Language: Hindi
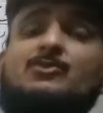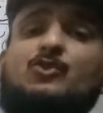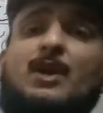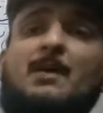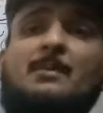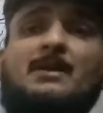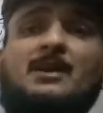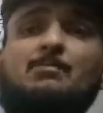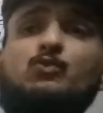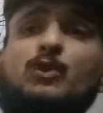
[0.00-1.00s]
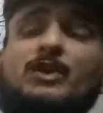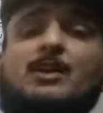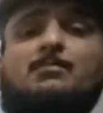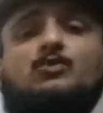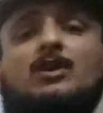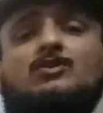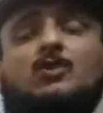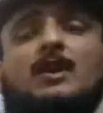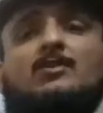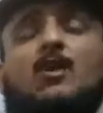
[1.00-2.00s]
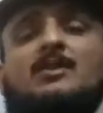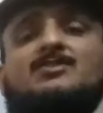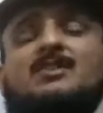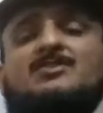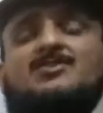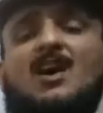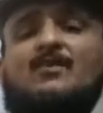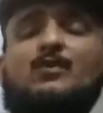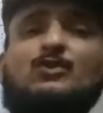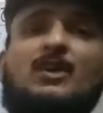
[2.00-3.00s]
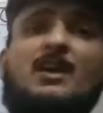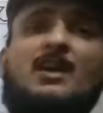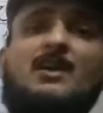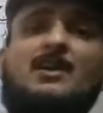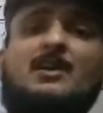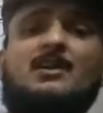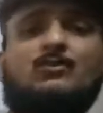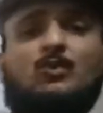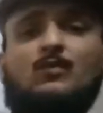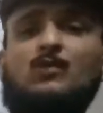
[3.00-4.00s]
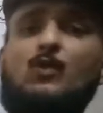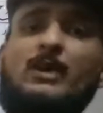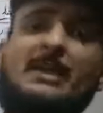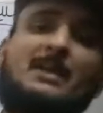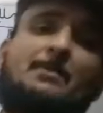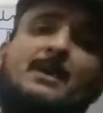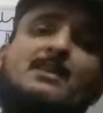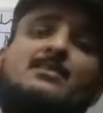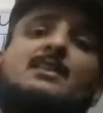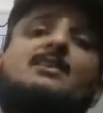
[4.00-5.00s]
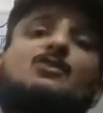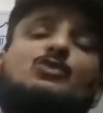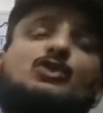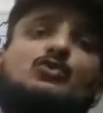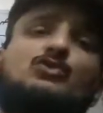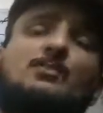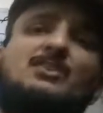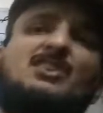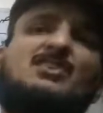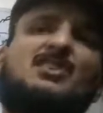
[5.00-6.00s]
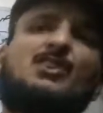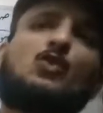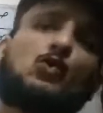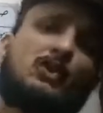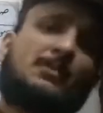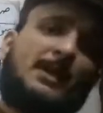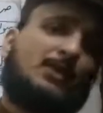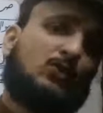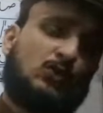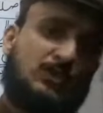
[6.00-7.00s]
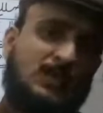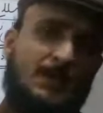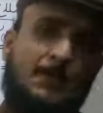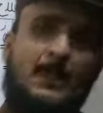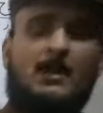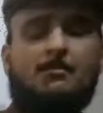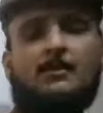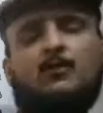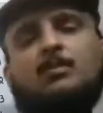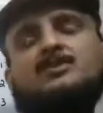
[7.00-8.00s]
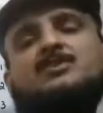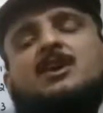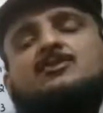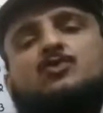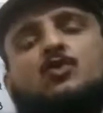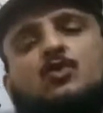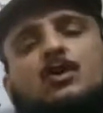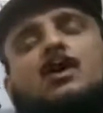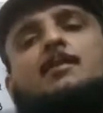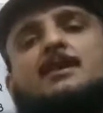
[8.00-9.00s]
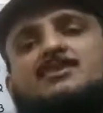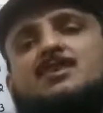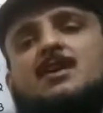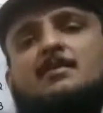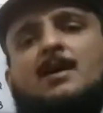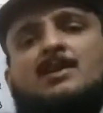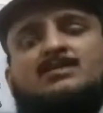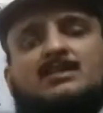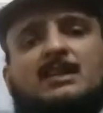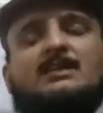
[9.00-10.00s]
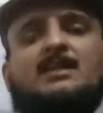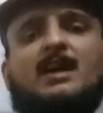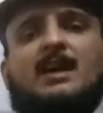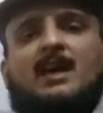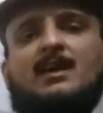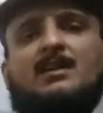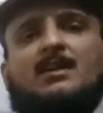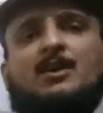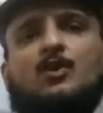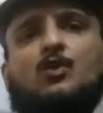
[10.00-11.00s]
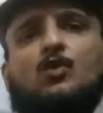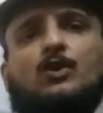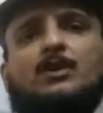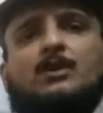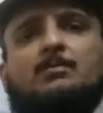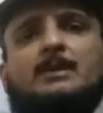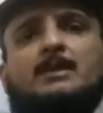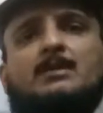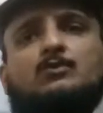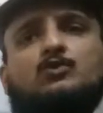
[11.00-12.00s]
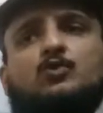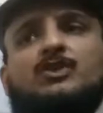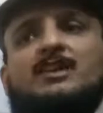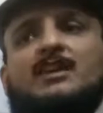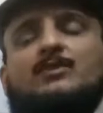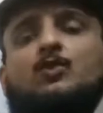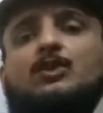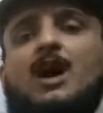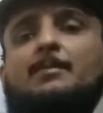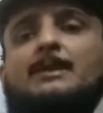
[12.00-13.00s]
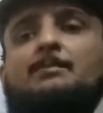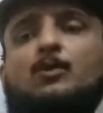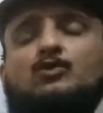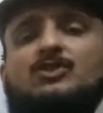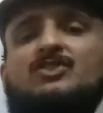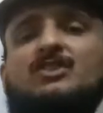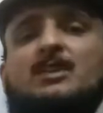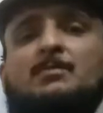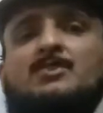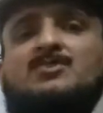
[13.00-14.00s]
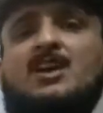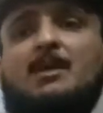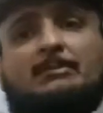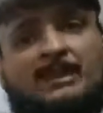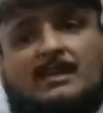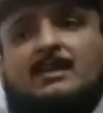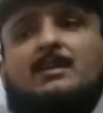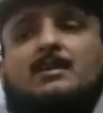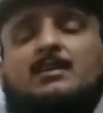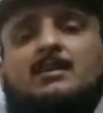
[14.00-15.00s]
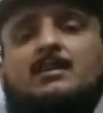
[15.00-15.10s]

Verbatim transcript: जो है बेटा पूरे का पूरा जो है कॉलेज का स्टाफ होता है तो वो एक मेहनत नहीं होती है उसके पीछे कितने लोगों की मेहनत होती है मैं वो बच्चा जो हमेशा मार्क्स लेता है और मैं उसको ये कहता हूँ कि आपकी पोजीशन के पीछे आप देखें